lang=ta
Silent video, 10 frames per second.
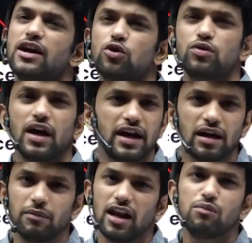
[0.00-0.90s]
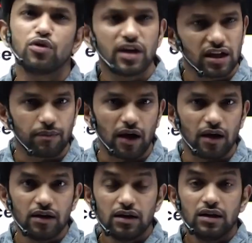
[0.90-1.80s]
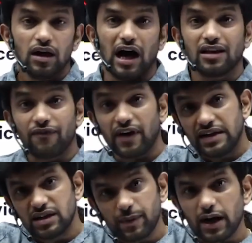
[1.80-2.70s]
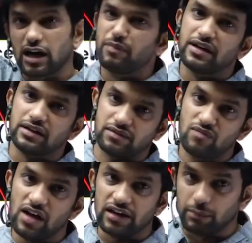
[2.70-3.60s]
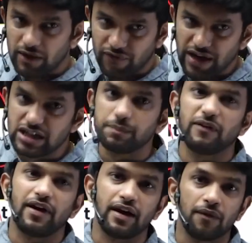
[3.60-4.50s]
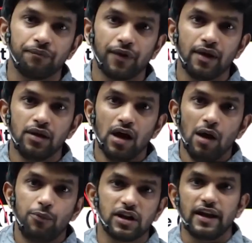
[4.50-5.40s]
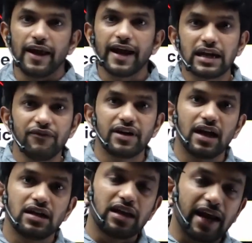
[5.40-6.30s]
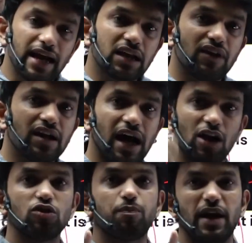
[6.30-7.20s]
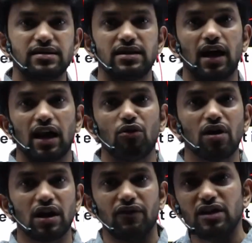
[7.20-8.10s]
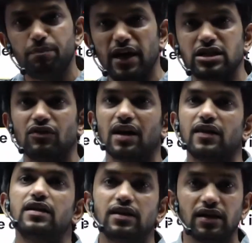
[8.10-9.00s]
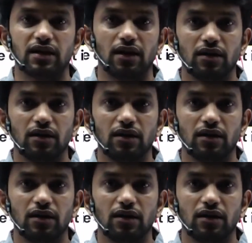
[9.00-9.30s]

இருக்கும்டா ஏ நம்மளால முடியாதுப்பா அந்த ஃப்ரெண்ட்ஷிப்பே கட் பண்ணிடு அந்த மாதிரி ஃப்ரெண்ட்ஷிப்பே வேண்டாம் புரியுதா நெகட்டிவிட்டா நெகட்டிவாக யாராவது பேசினாங்களா அவங்ககிட்ட வந்து பேச்சுவார்த்தையை நிறுத்திடுங்க